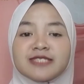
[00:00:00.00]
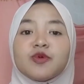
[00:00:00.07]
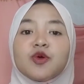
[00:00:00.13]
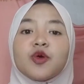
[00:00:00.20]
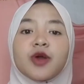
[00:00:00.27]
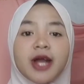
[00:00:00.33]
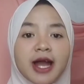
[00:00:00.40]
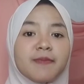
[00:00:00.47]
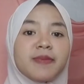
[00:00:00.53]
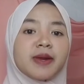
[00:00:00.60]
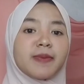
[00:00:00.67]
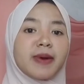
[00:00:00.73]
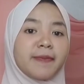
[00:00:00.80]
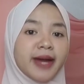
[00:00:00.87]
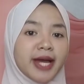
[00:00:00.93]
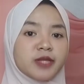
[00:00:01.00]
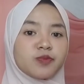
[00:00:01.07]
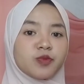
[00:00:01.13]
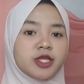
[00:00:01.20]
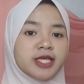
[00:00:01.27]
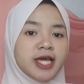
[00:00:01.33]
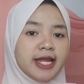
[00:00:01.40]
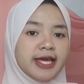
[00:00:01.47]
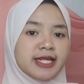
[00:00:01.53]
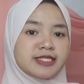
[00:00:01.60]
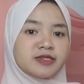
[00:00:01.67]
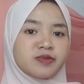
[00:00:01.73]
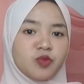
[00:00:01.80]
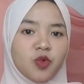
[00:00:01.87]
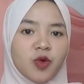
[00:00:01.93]
Semoga bermanfaat buat kalian
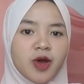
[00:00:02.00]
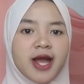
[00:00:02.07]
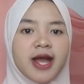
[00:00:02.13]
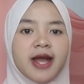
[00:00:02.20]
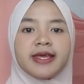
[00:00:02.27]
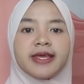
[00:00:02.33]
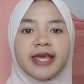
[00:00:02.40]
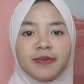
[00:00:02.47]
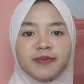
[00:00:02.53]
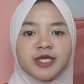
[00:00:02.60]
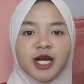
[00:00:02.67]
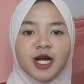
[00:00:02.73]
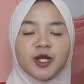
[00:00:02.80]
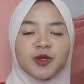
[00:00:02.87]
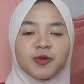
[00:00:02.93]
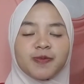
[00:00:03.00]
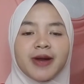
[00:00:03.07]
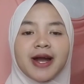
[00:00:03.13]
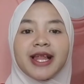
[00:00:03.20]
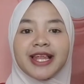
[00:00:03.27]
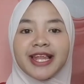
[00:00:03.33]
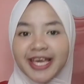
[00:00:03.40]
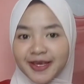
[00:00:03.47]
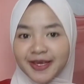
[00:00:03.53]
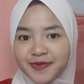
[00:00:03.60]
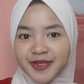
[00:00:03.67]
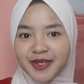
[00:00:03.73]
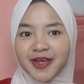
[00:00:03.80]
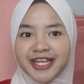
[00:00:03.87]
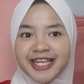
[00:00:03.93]
semua. Yap, jangan lupa like
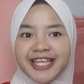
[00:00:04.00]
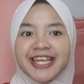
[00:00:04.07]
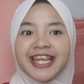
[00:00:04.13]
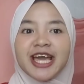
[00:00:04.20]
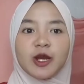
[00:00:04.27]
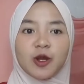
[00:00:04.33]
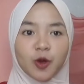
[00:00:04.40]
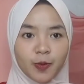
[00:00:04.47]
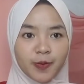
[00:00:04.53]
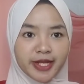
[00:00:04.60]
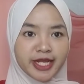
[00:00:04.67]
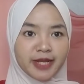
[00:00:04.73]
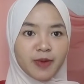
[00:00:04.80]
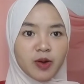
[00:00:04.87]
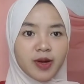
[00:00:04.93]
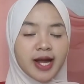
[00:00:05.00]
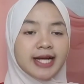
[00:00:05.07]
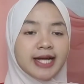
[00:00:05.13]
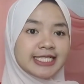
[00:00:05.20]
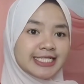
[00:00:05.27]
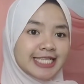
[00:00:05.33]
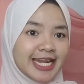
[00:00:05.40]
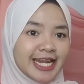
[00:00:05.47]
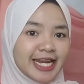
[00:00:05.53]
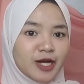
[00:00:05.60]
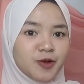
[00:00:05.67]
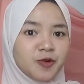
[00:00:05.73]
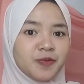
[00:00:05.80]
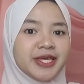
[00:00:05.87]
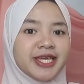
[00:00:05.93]
video ini dan komen di bawah kasih saran
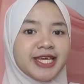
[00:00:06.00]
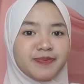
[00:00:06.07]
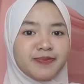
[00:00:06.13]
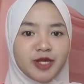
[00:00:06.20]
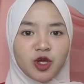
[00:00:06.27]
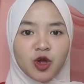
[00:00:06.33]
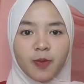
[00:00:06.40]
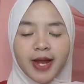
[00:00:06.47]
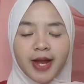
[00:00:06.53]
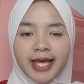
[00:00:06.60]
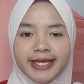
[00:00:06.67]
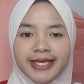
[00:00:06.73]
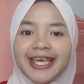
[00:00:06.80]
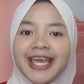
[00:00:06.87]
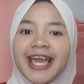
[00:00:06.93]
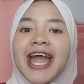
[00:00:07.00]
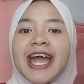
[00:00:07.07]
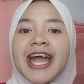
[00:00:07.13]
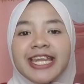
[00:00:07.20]
aku bikin video apa lagi.